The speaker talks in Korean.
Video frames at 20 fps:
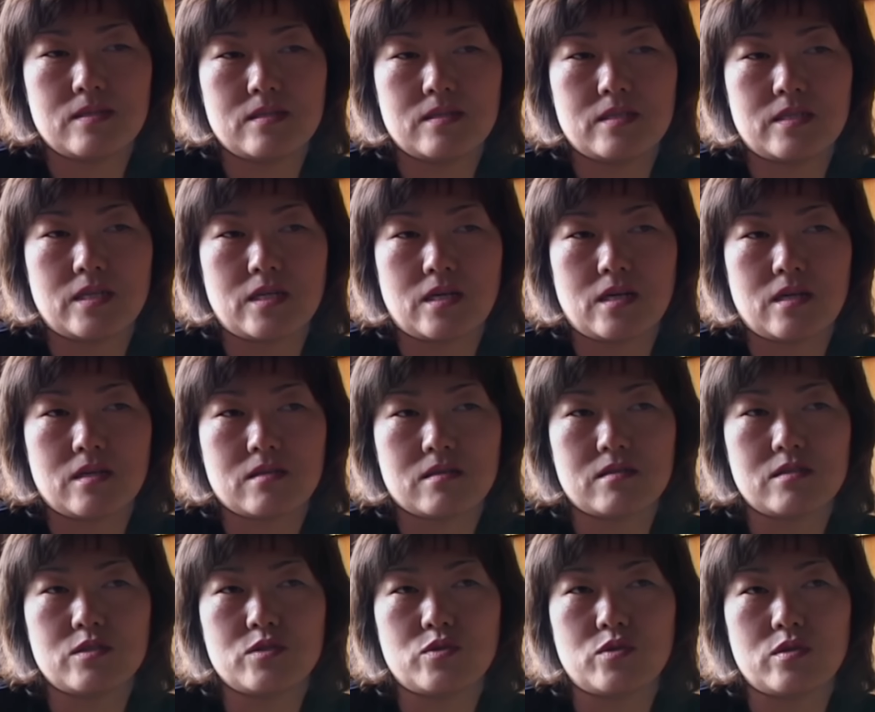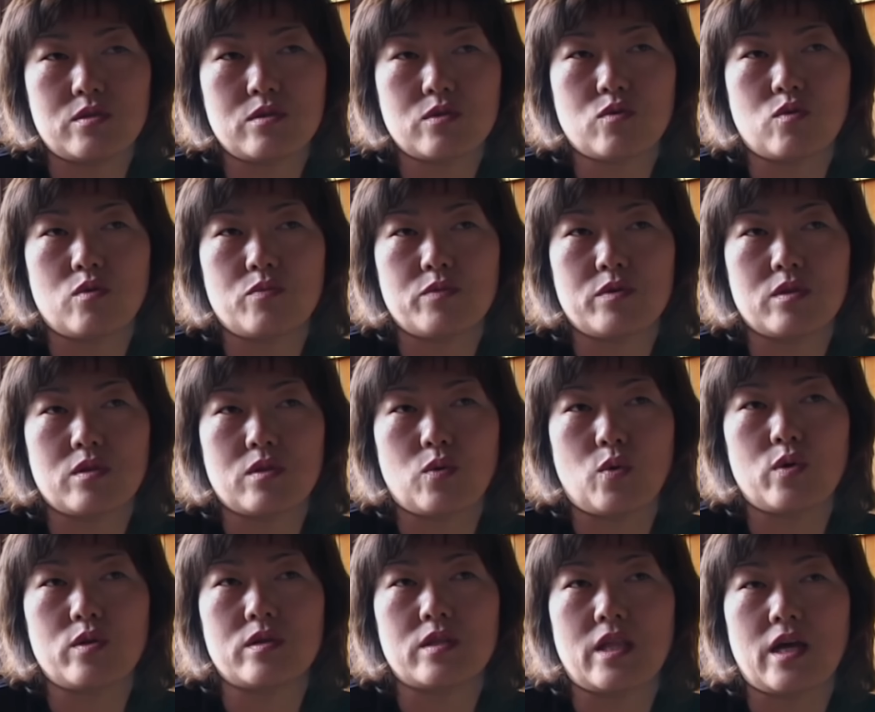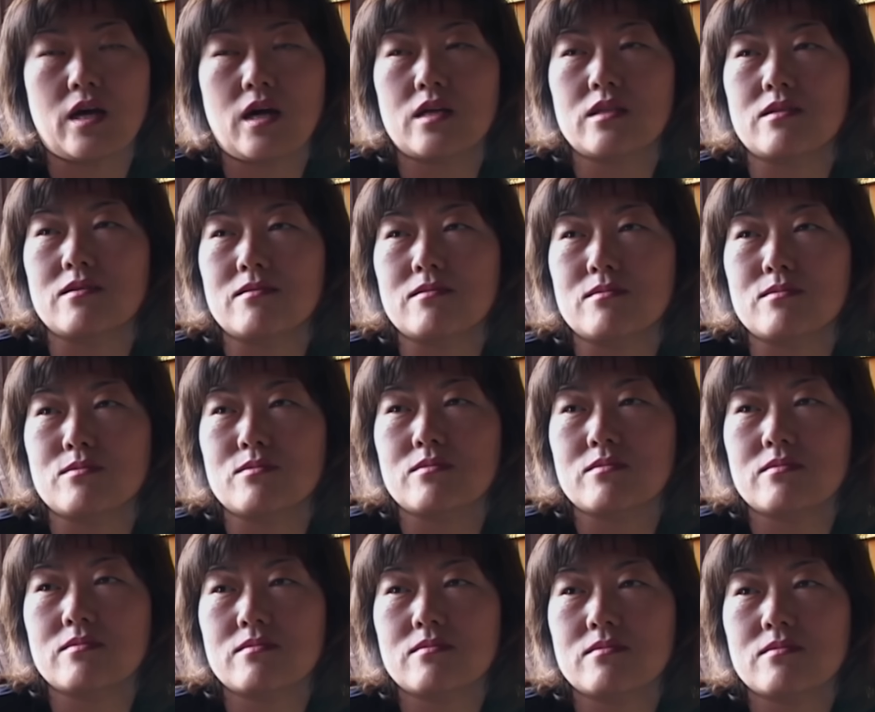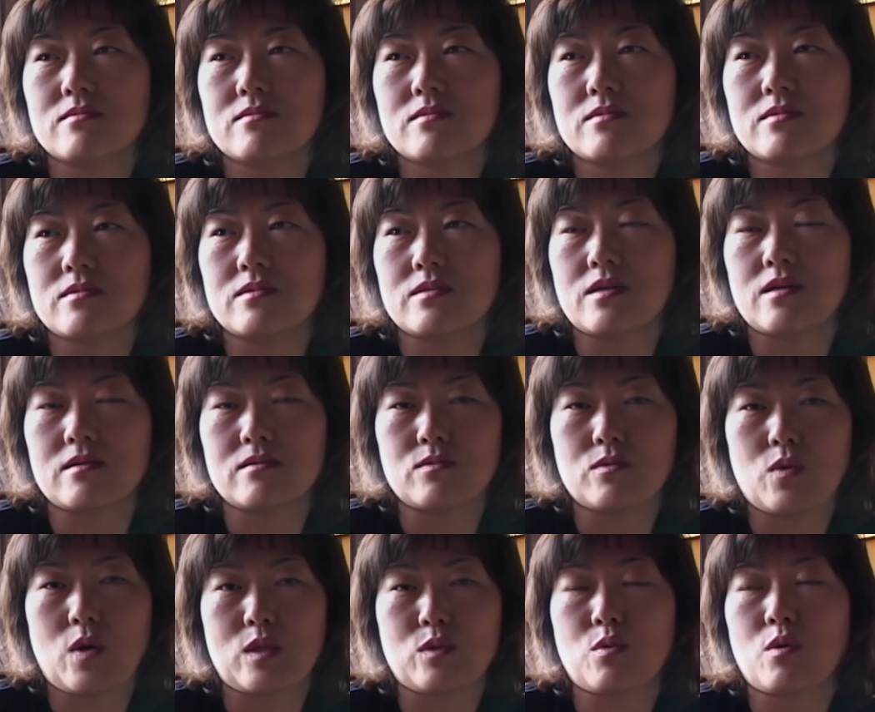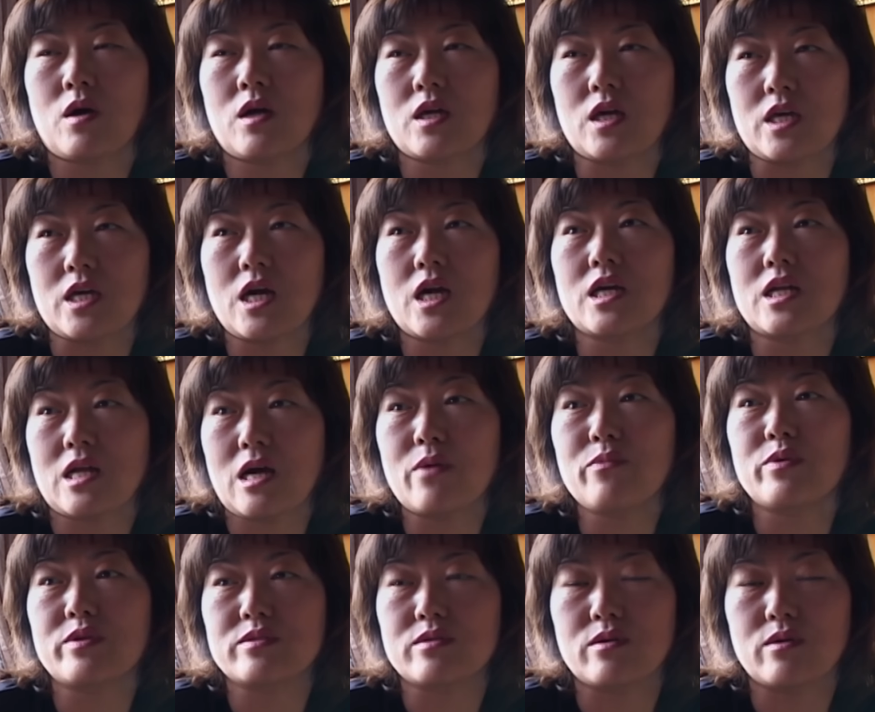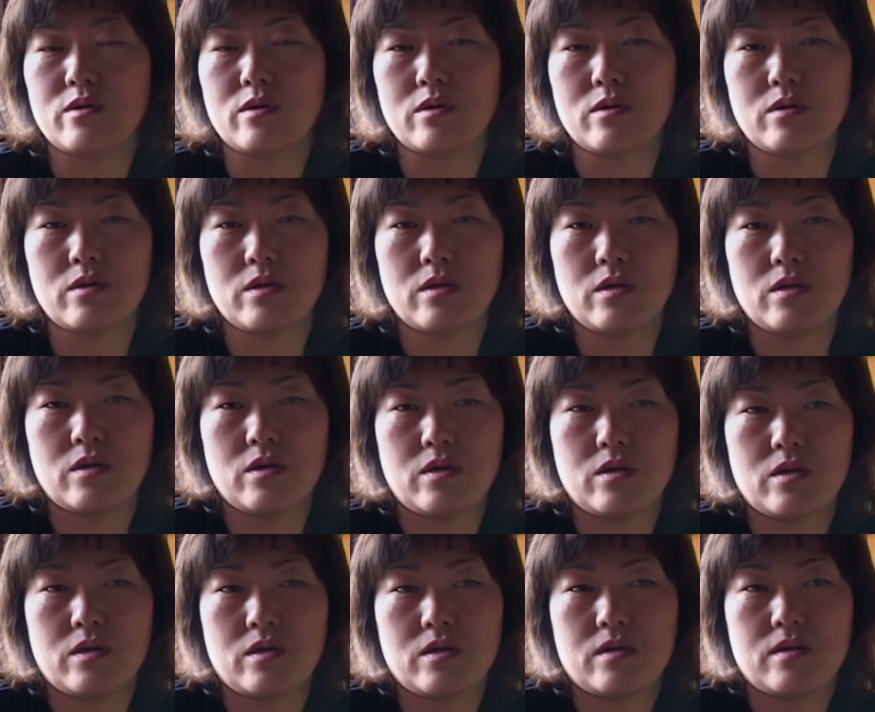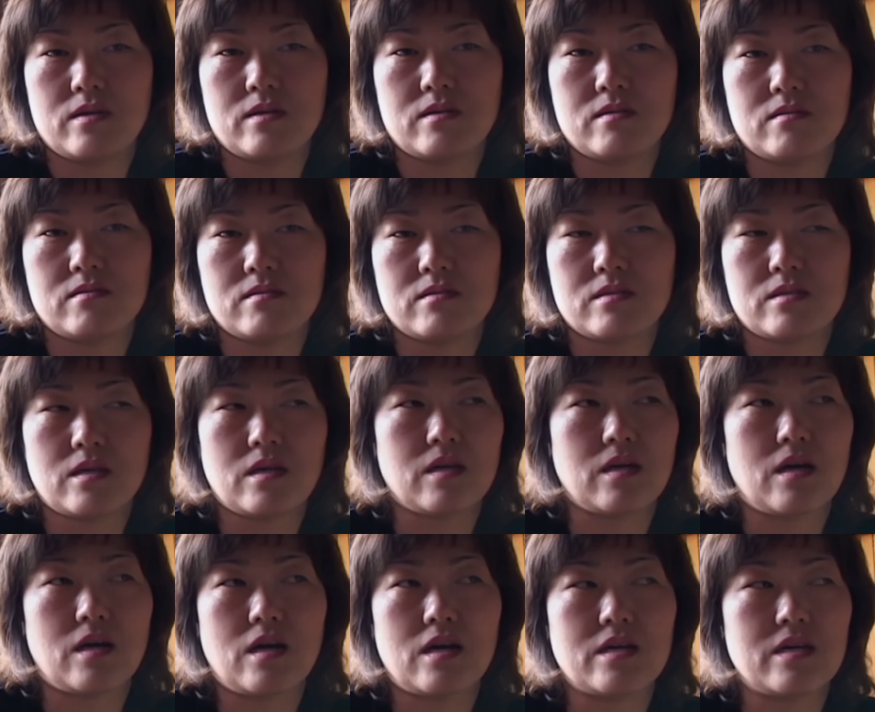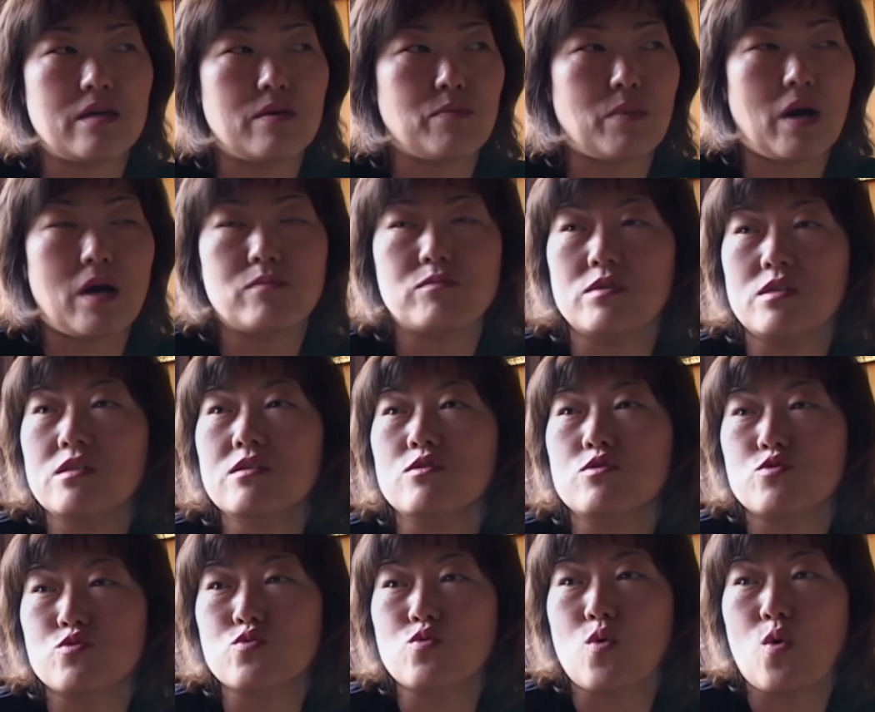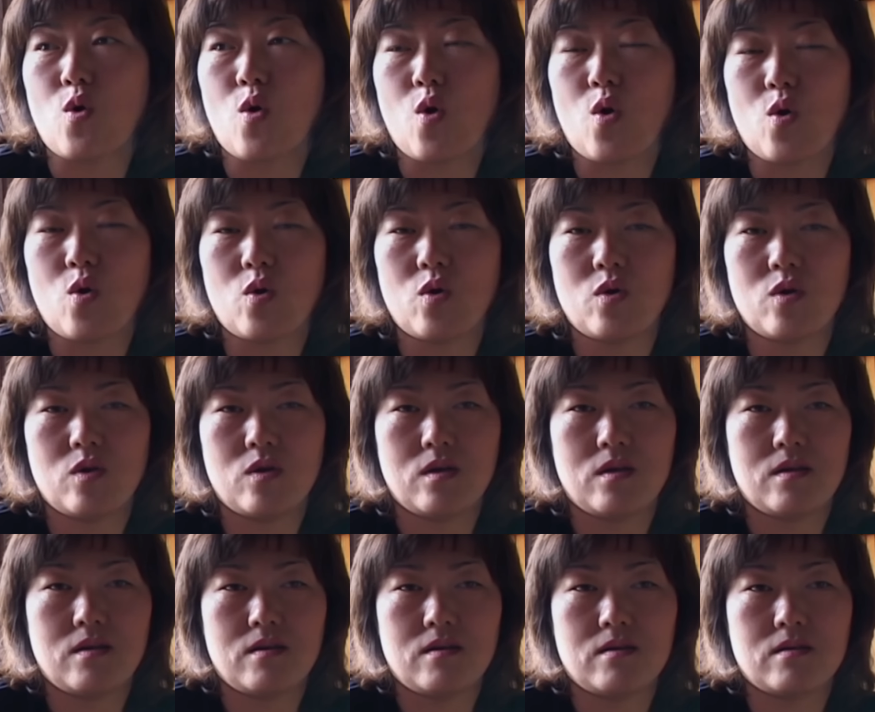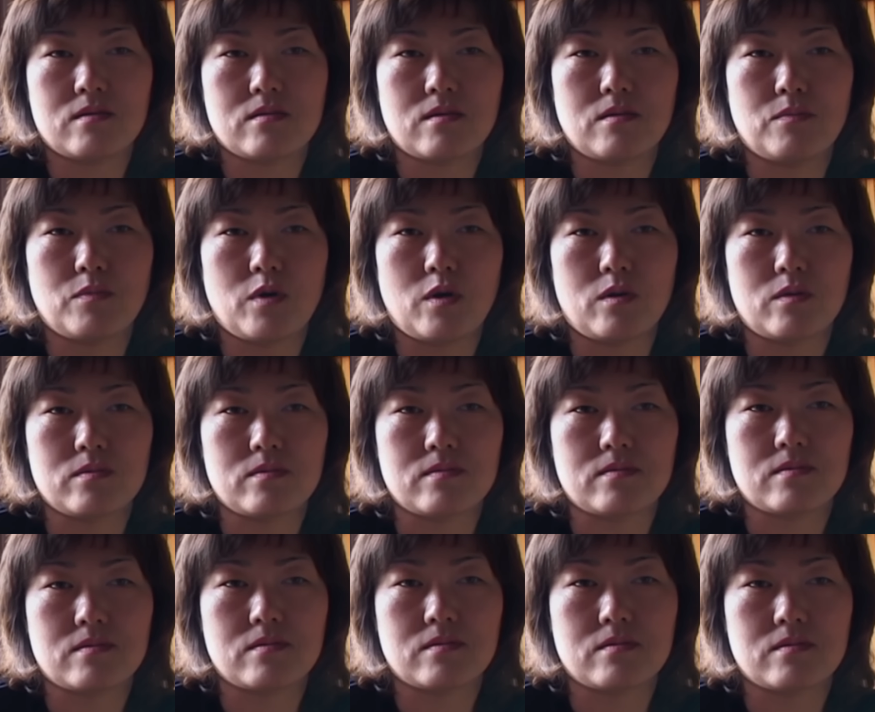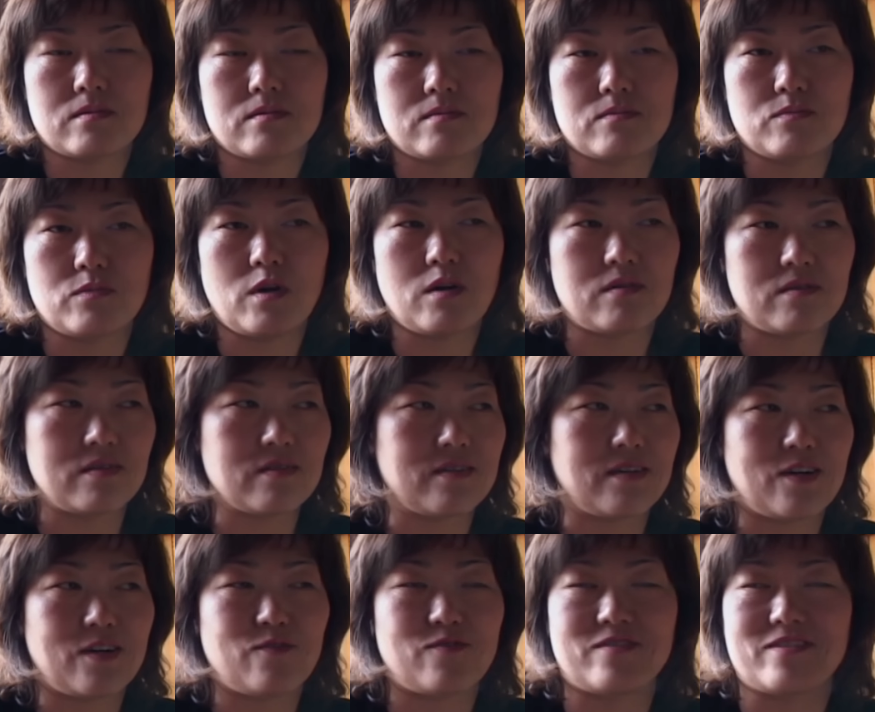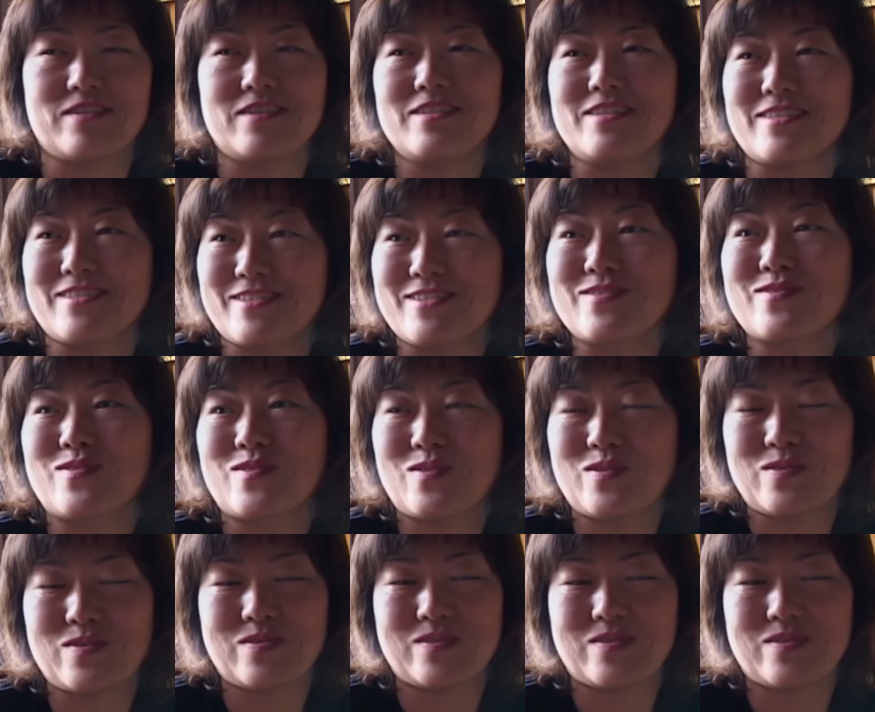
제가 그런 소리 듣고 오면 오히려 내가 더 그냥 화통하게 이야기를 하면서 제 아이의 마음을 읽어주고 뭐 그런 거 하고 그러니 그러고